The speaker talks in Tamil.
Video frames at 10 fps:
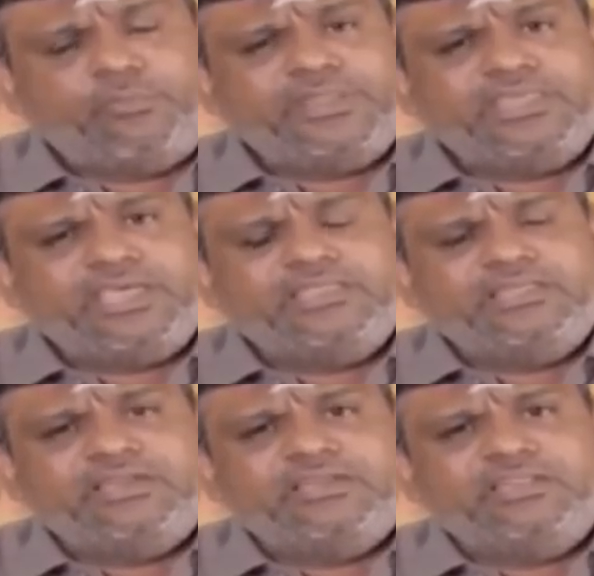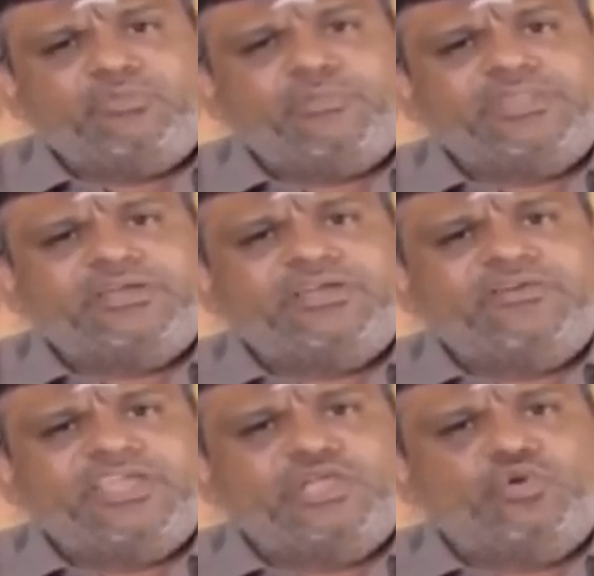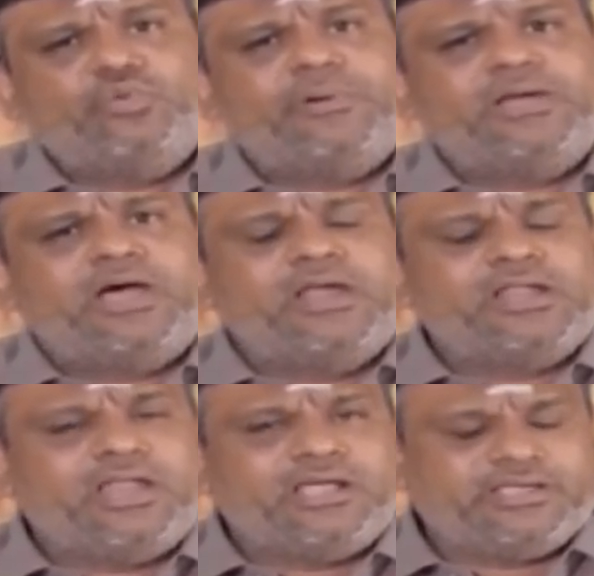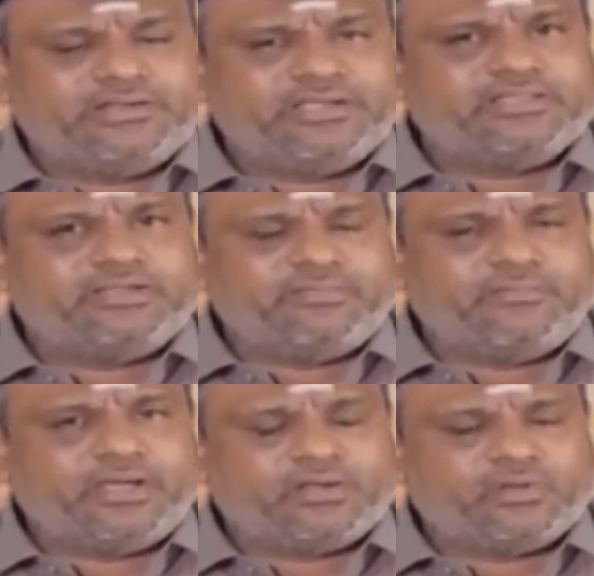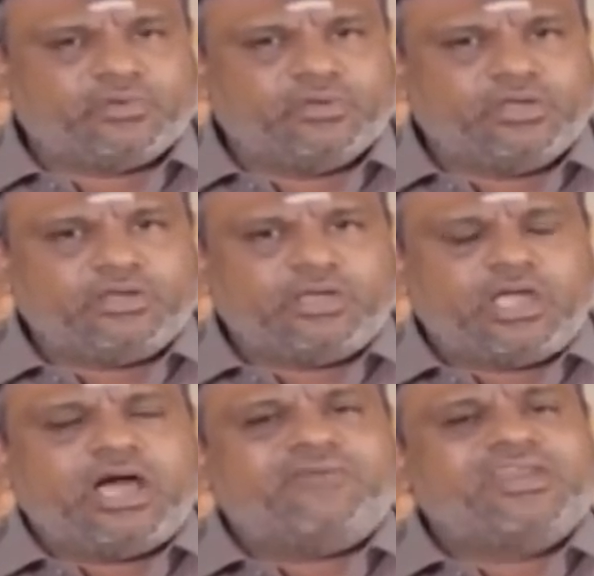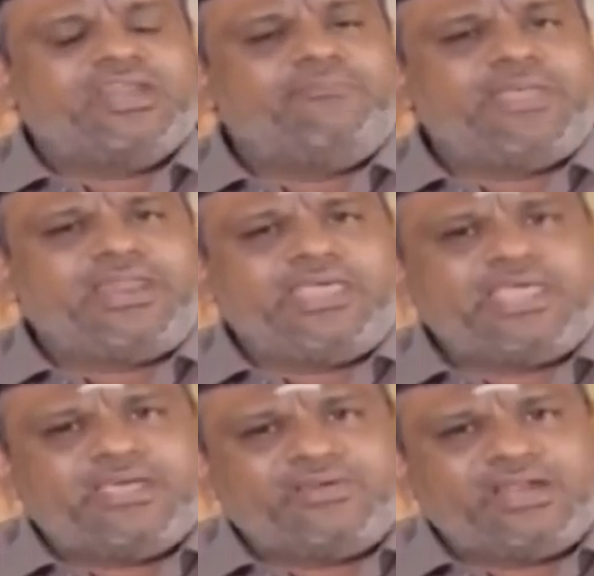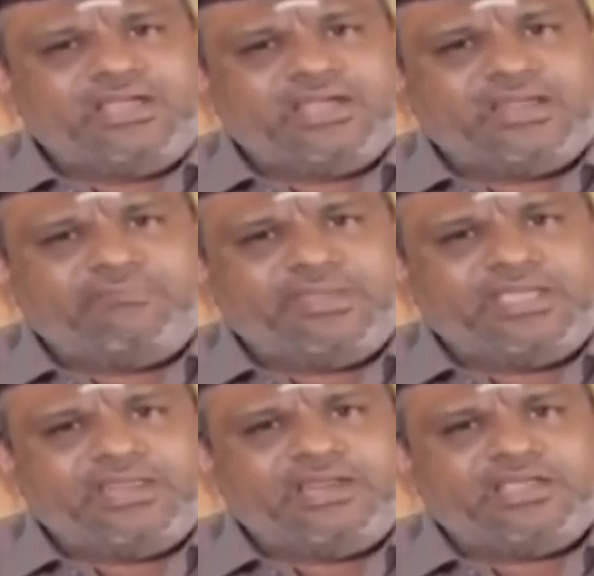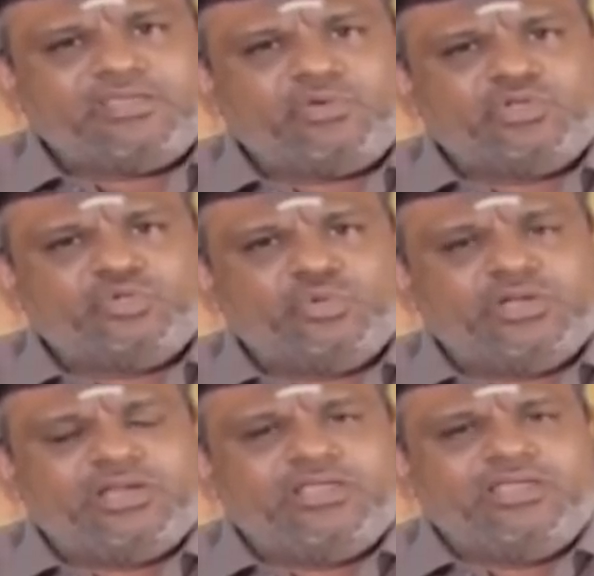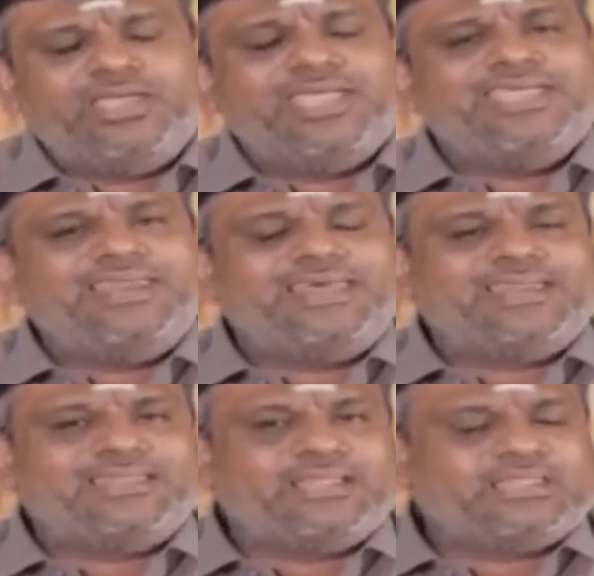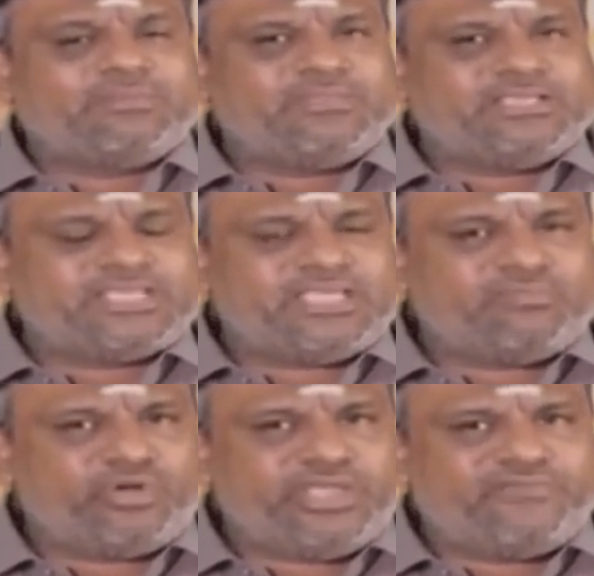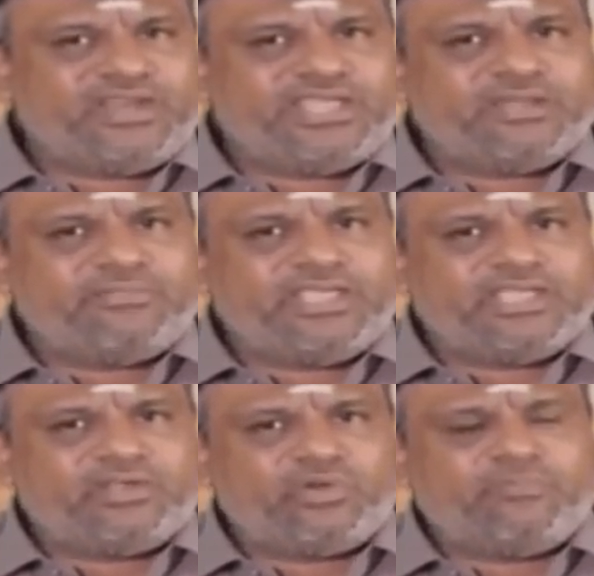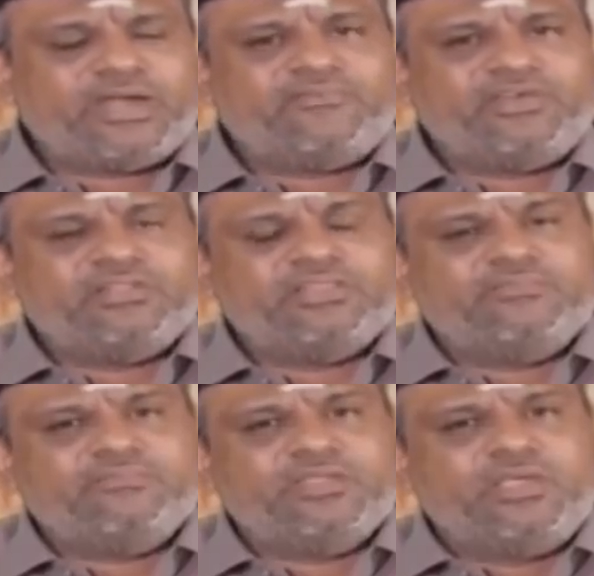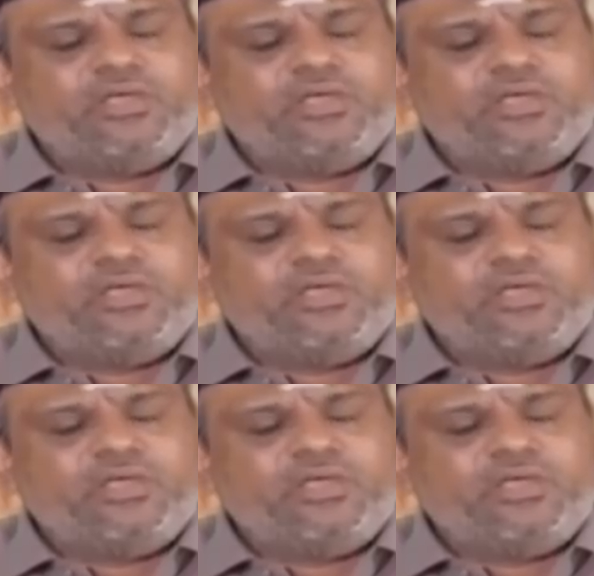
முப்பத்தி ஐந்திலிருந்து முப்பத்தெட்டு வயதுக்குட்பட்ட ஆண்களாக இருக்கிறது நம்ம பார்க்குறோம் அவர்கள் மேலேயே அவர்களுக்கு நம்பிக்கை இல்லாத ஒரு சூழல் இல்லறத்தில் திருப்தி செய்ய முடியவில்லை அப்படிங்கிற ஒரு மன வருத்தம்